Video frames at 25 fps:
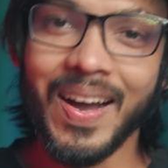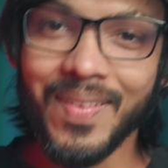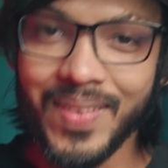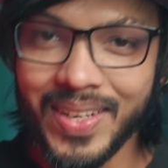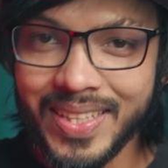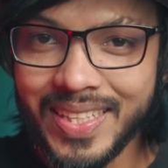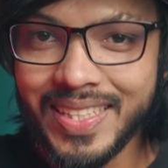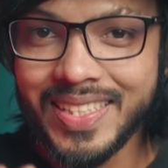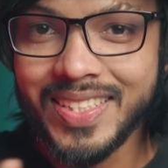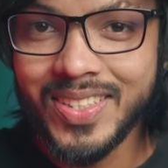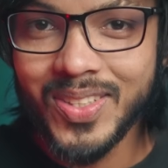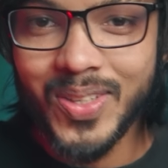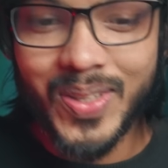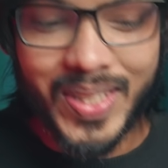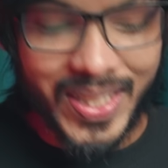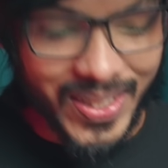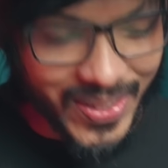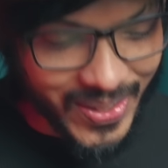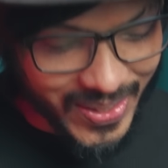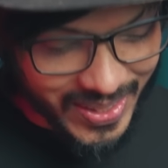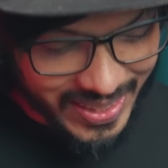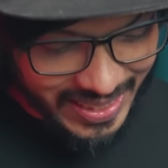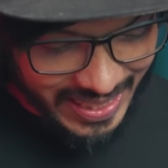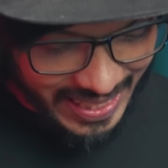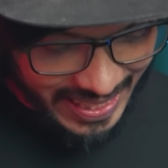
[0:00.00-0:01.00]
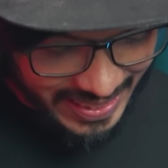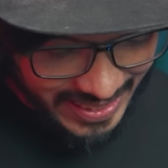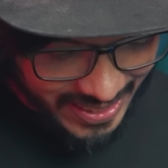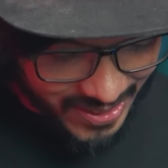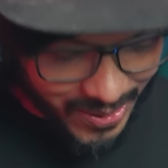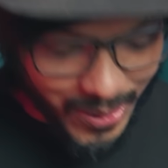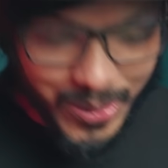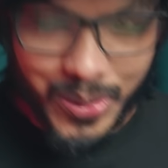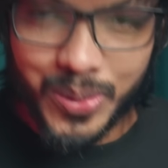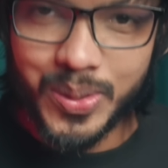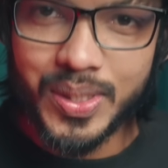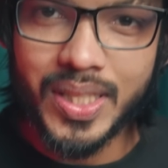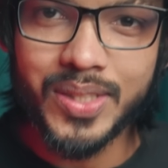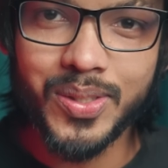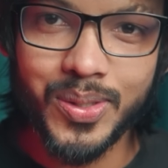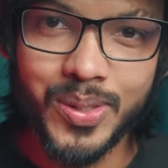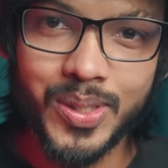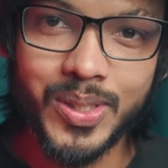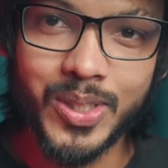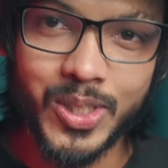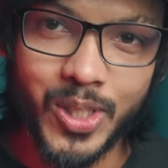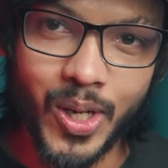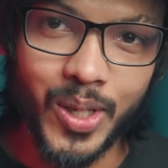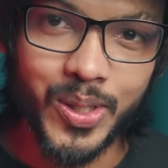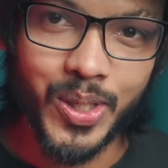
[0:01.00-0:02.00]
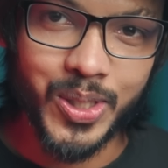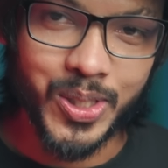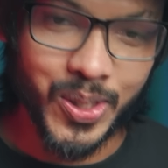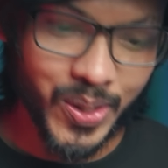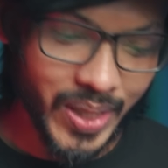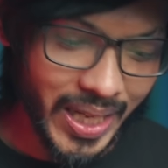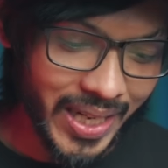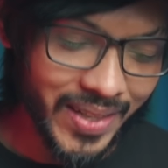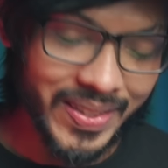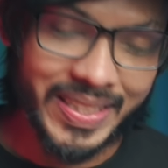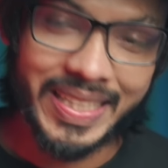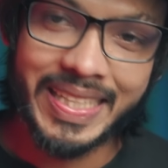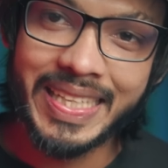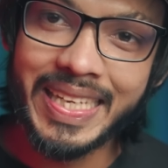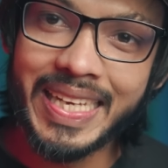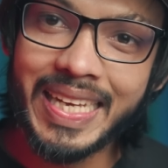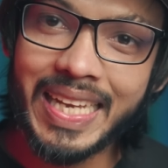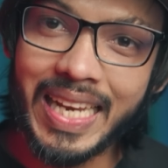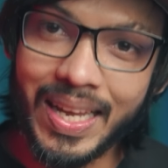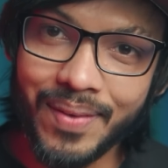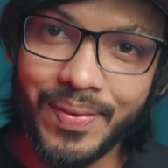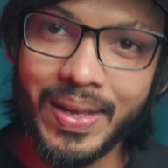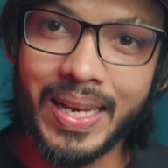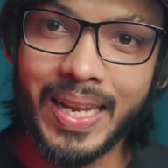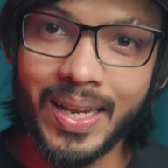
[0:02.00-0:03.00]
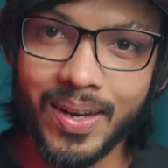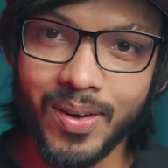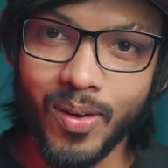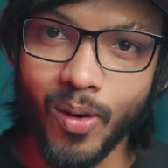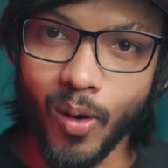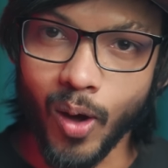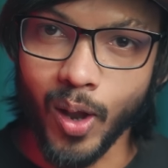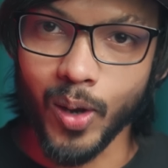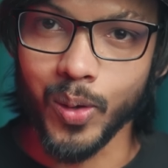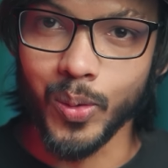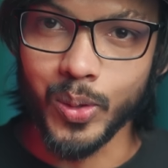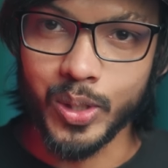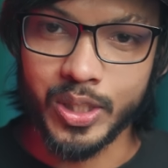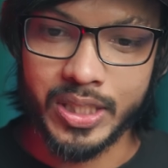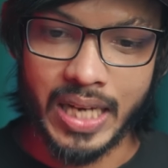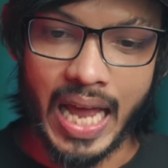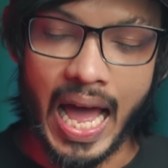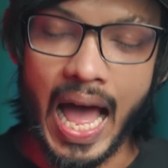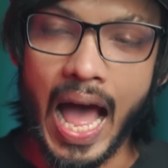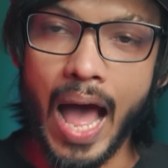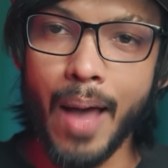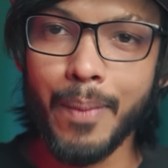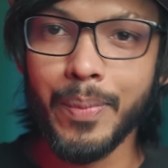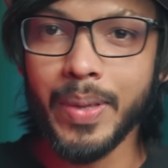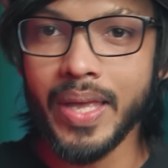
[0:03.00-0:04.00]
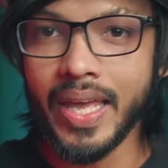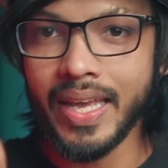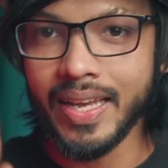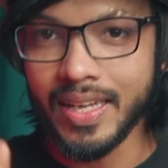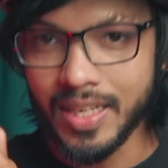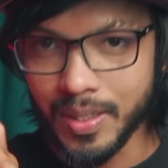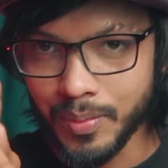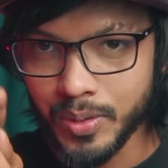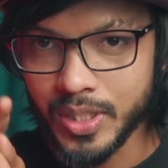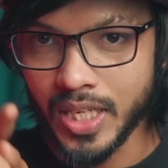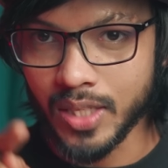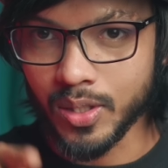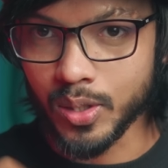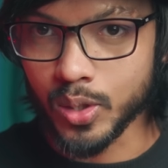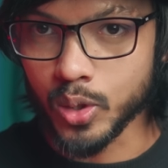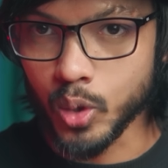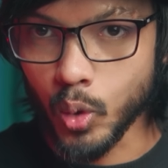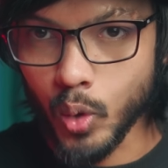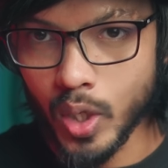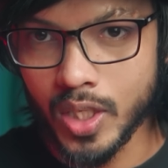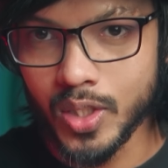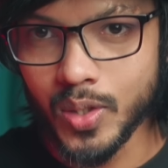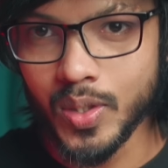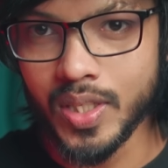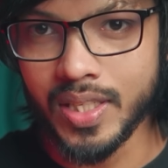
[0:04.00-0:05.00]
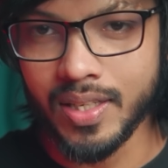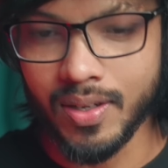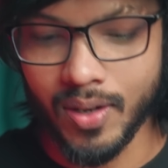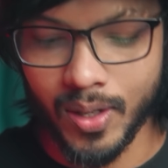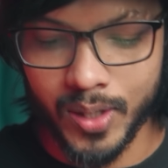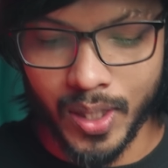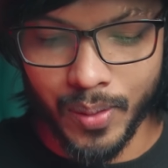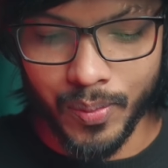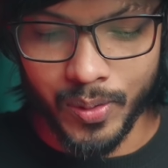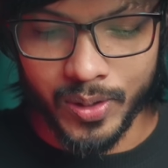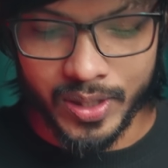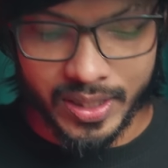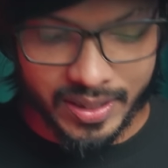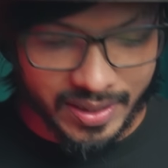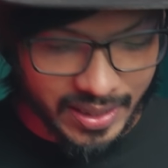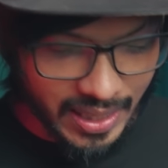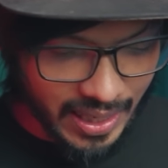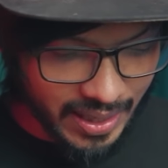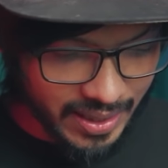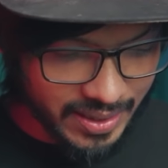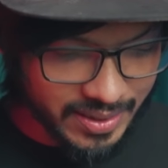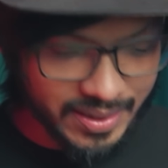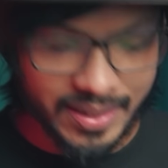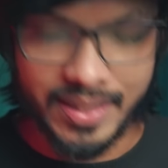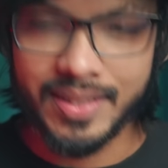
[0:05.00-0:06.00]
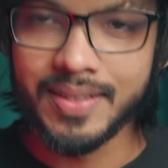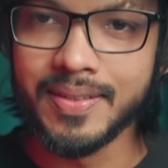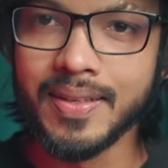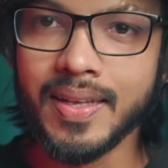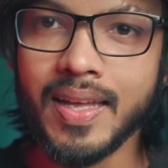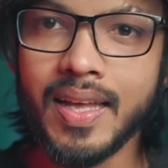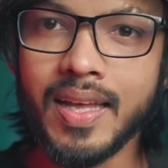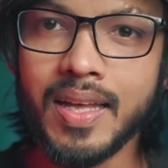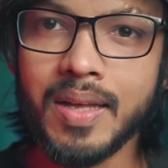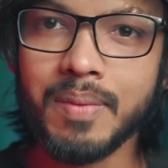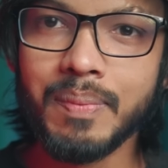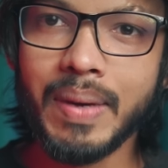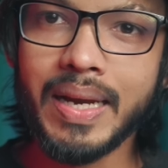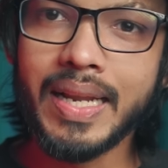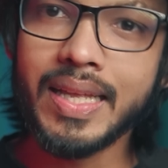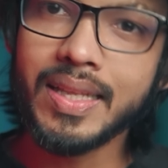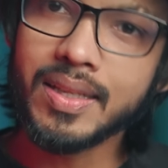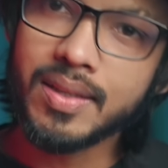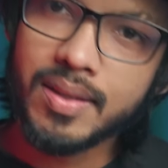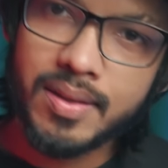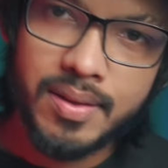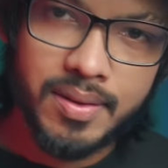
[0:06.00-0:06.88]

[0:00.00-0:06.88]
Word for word: আমাদের স্টুডিওর এই যে নতুন যে দুজন সদস্য দেখেন কি লেভেলের অলস আমি এখানে বসে এত জোরে জোরে কথা বলতেছি আর এই যে মানে